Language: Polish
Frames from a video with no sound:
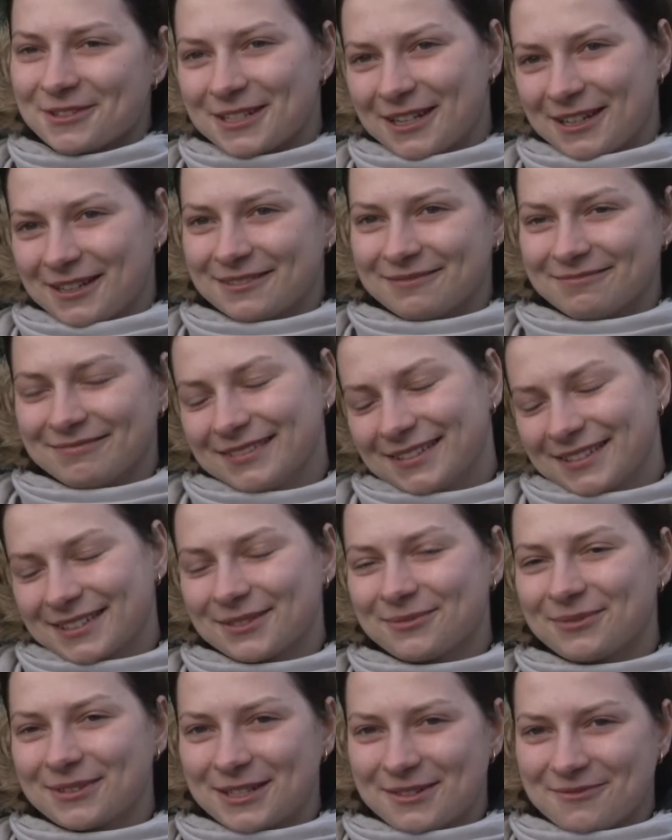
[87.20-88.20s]
można,
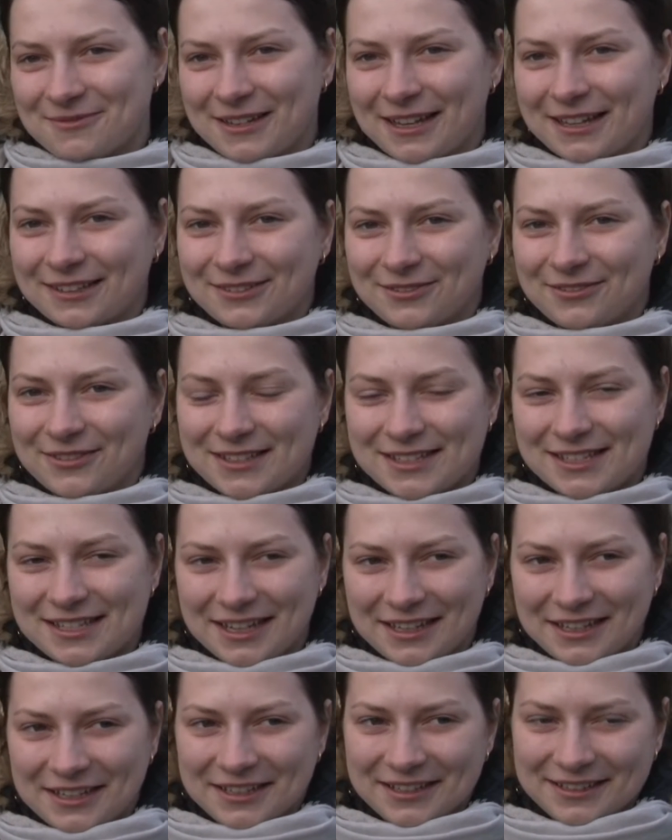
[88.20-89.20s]
zobaczymy jak to wyjdzie.
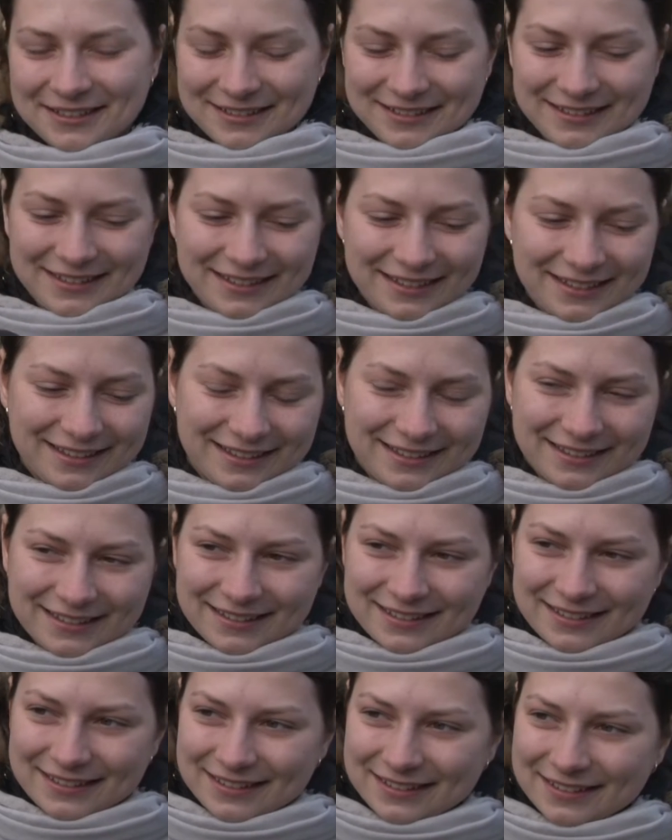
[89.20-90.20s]
A co
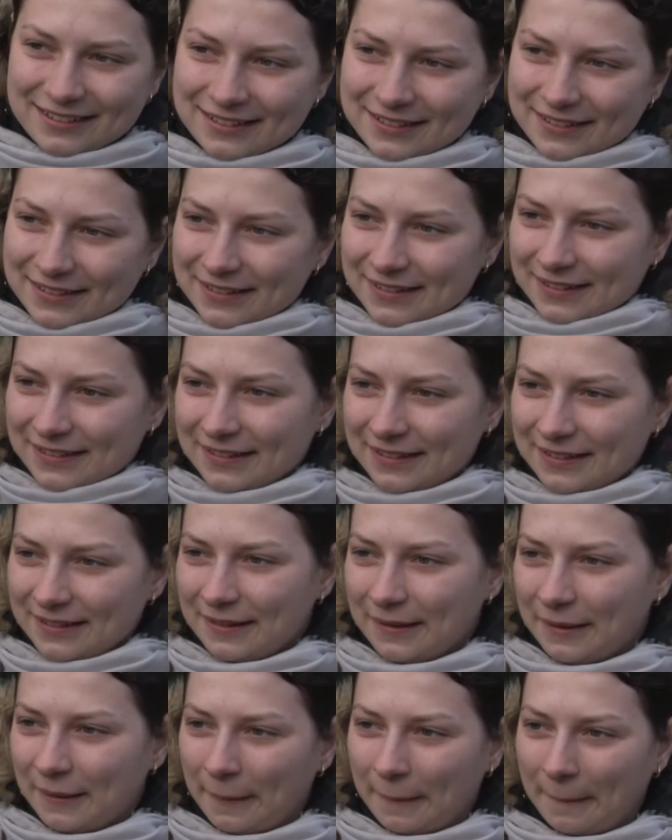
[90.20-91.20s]
chciałabyś robić w
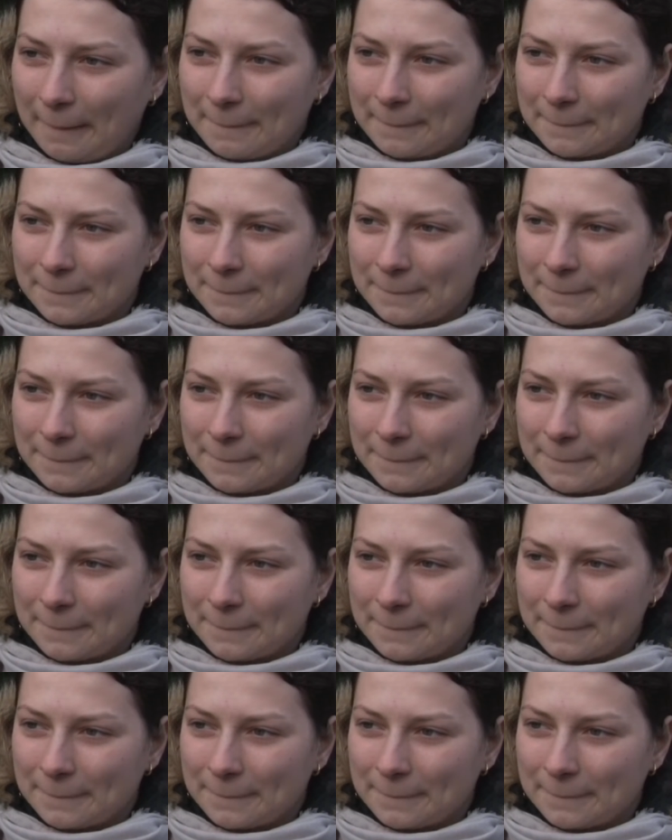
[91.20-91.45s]
walentynki?